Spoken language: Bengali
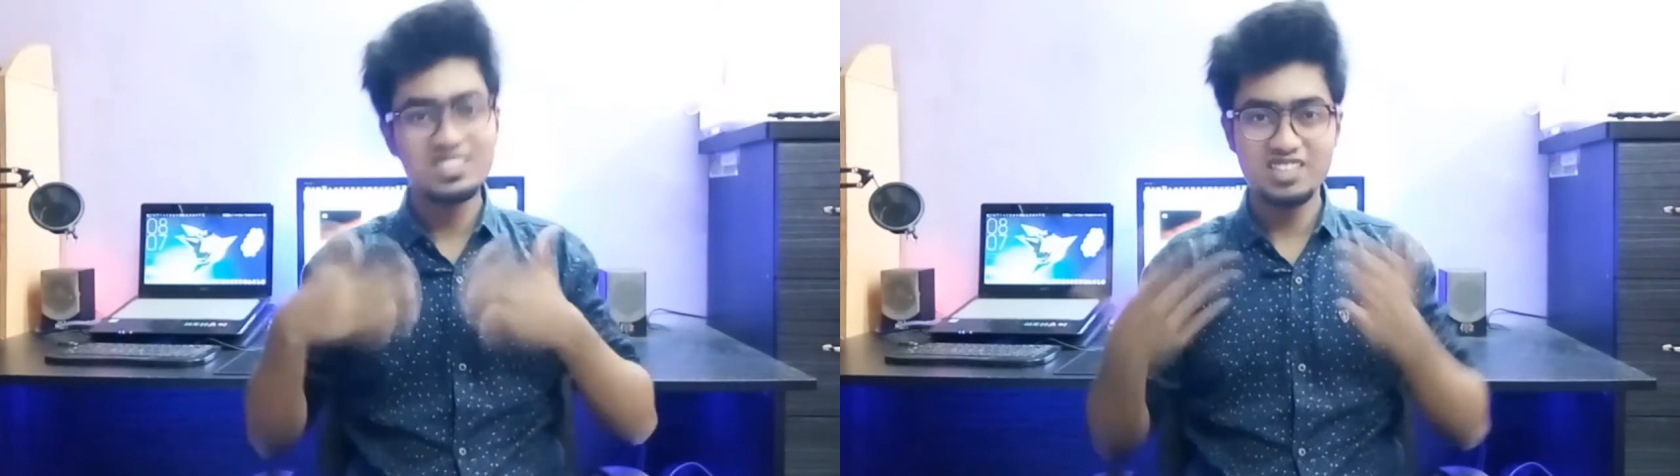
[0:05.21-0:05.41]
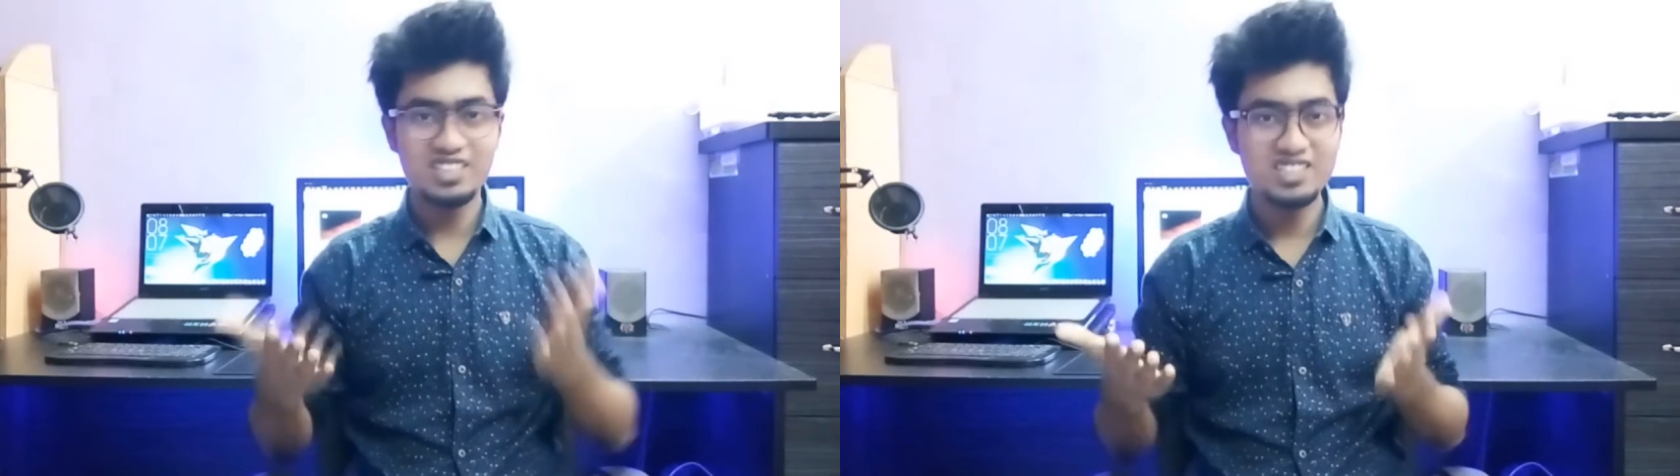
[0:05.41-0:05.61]

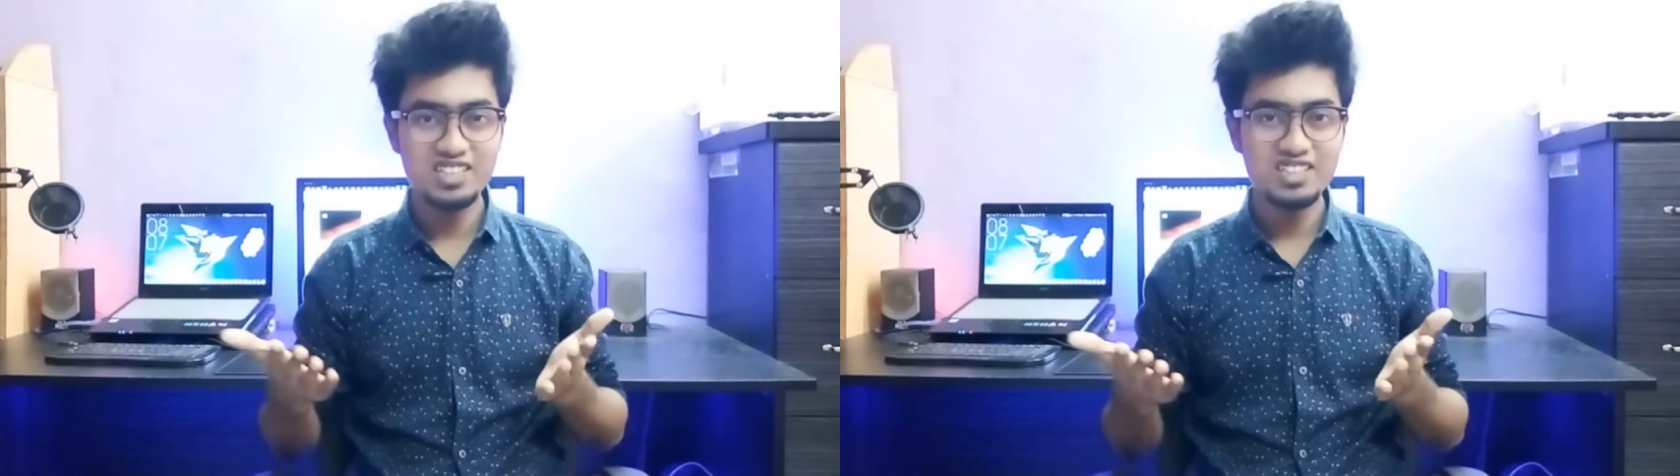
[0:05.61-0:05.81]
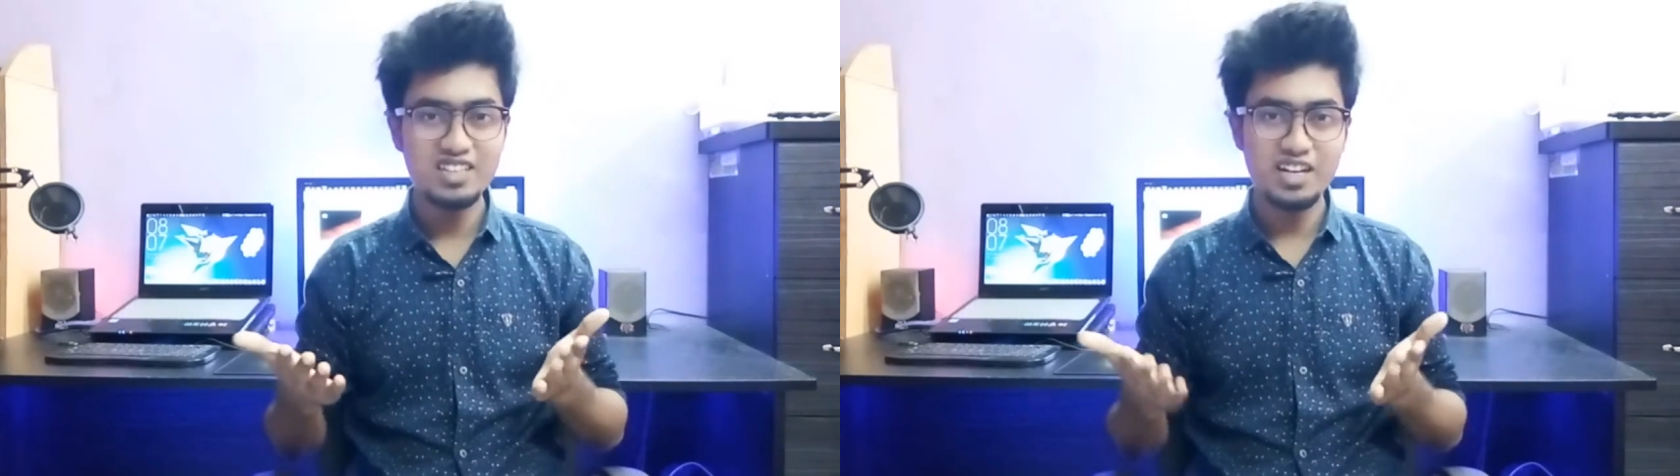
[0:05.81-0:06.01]
যার
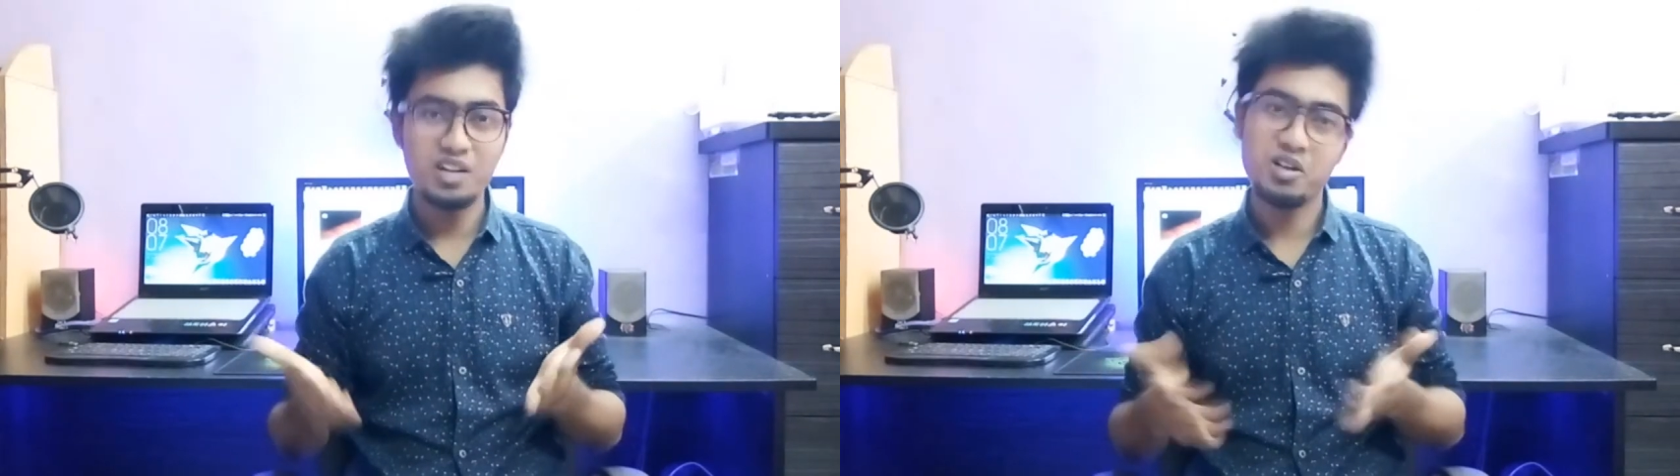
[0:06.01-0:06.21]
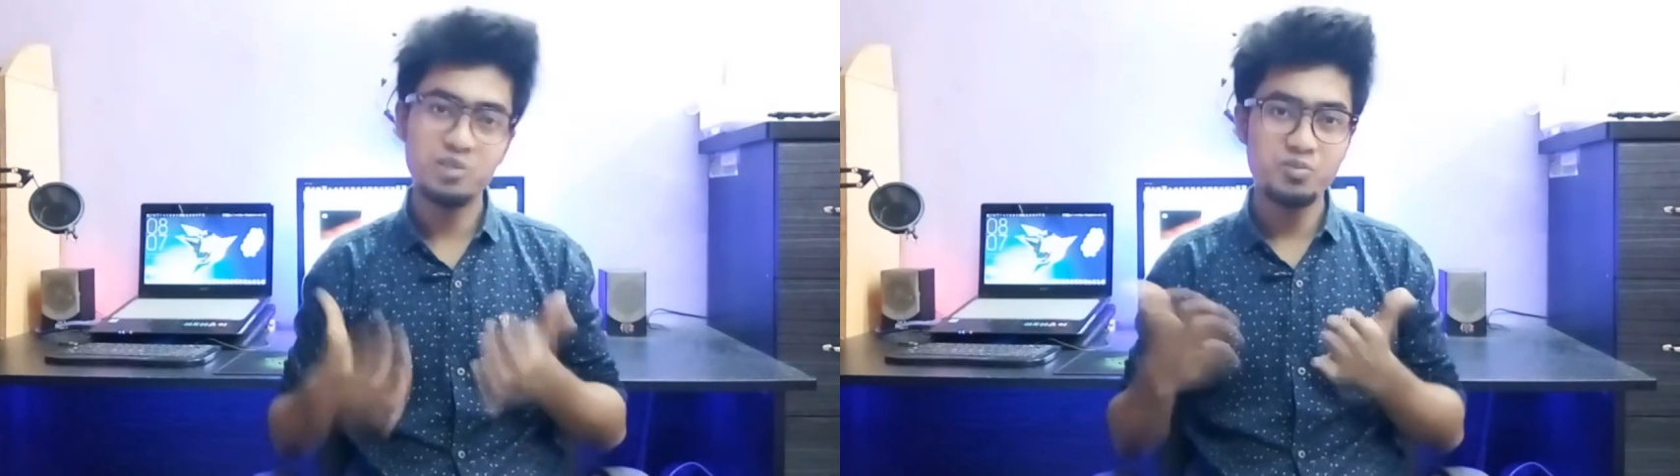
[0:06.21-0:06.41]
সাথে
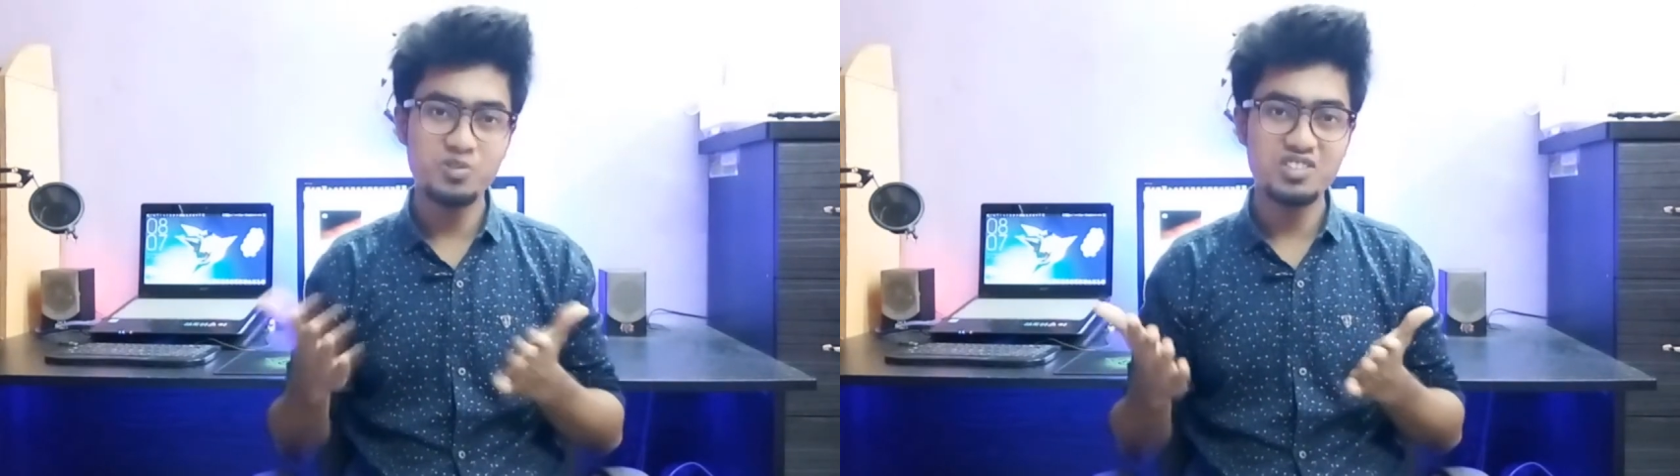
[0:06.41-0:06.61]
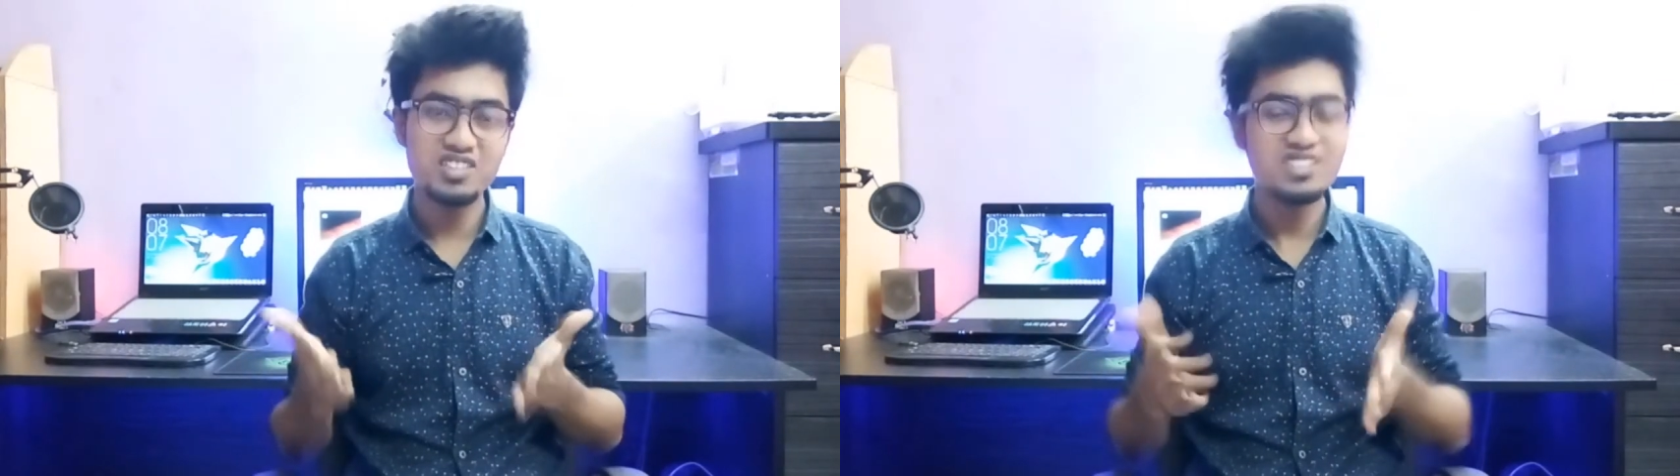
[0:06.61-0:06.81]
দেখা হয়
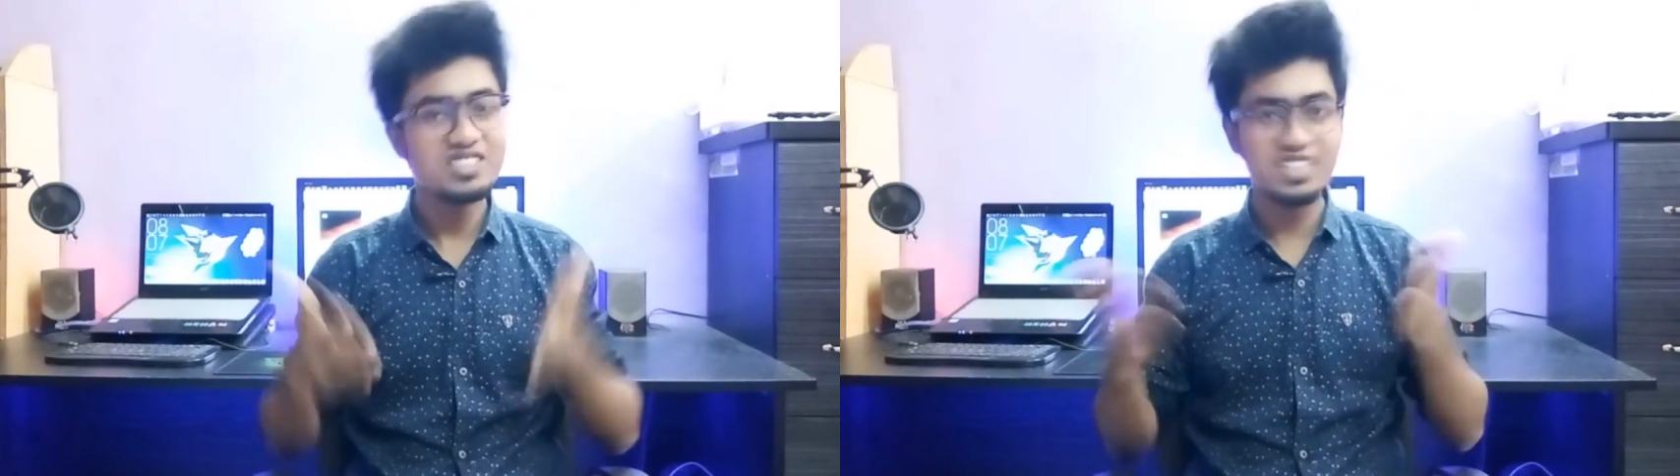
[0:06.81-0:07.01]
প্রতিদিন